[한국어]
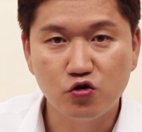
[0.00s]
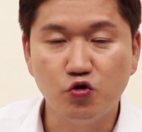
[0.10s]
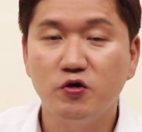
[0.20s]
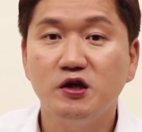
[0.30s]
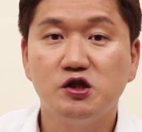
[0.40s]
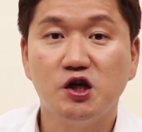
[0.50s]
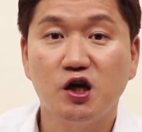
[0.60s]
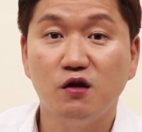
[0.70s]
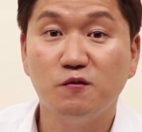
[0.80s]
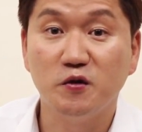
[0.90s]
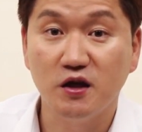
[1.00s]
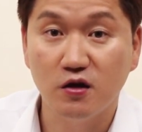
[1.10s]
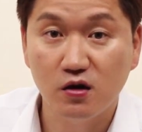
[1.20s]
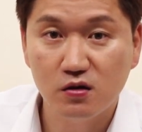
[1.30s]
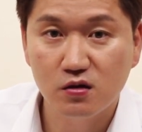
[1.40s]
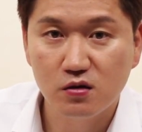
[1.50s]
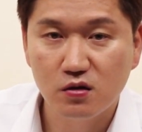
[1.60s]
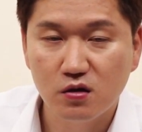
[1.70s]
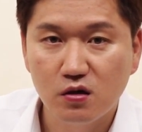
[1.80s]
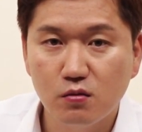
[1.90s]
Do you wanna eat chicken for dinner?
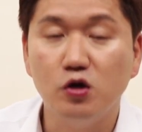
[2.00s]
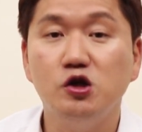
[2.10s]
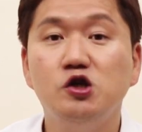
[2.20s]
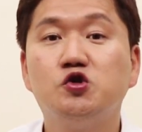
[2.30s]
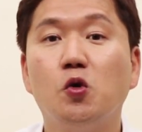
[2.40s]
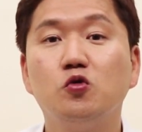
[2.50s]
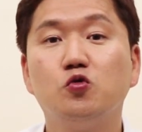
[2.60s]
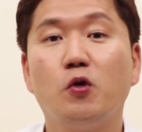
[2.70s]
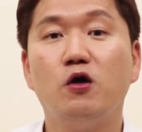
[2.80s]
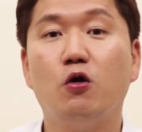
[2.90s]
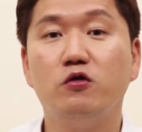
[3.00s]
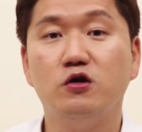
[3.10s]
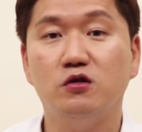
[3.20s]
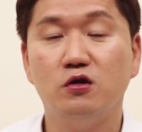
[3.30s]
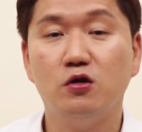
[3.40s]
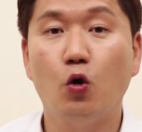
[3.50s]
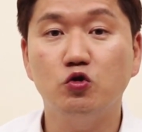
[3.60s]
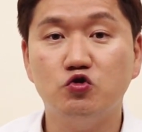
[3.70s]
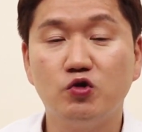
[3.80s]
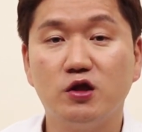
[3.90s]
뭐 이 정도의 영어는
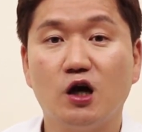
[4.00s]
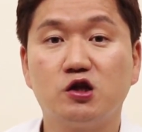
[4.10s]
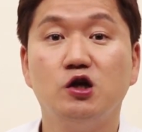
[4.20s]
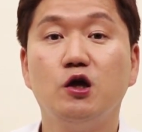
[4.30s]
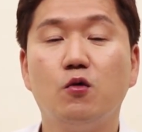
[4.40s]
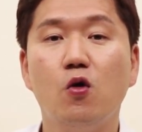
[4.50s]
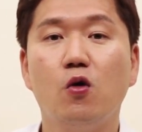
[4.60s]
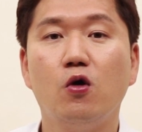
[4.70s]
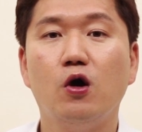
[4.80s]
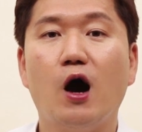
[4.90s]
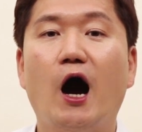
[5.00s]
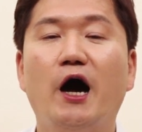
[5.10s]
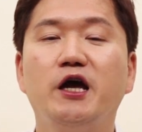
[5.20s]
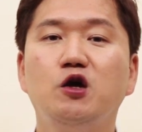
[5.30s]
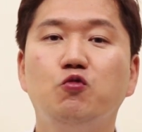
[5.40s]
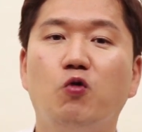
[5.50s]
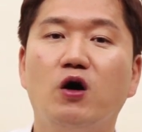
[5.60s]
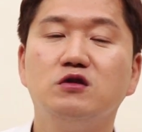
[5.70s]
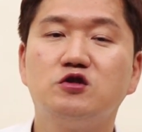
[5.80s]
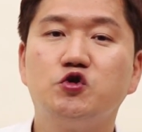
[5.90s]
어느 순간 딱 들리고 I
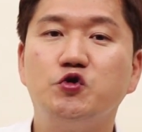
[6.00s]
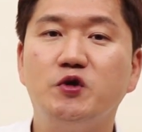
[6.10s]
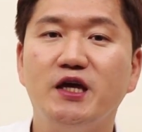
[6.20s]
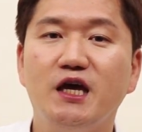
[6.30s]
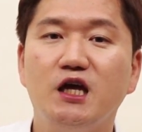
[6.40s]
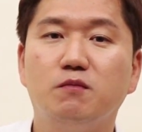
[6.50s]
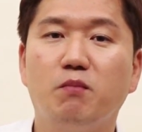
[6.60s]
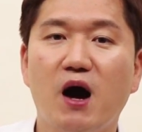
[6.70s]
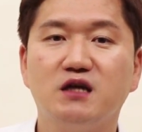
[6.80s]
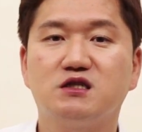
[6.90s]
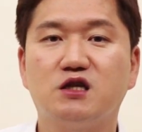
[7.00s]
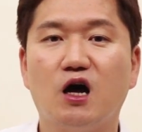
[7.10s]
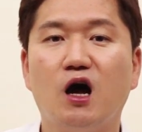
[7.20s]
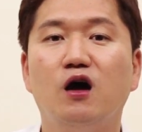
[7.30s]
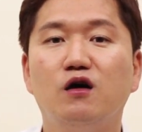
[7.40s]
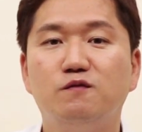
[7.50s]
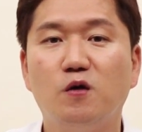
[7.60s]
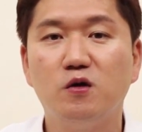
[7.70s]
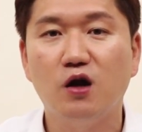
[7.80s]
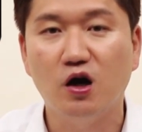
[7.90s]
want to eat pasta
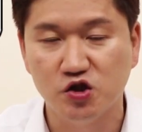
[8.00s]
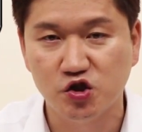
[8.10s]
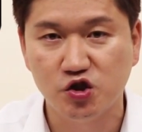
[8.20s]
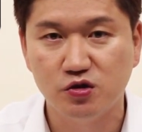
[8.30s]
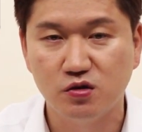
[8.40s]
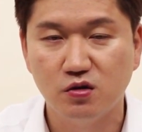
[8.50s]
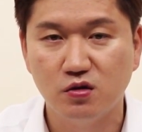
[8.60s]
for lunch.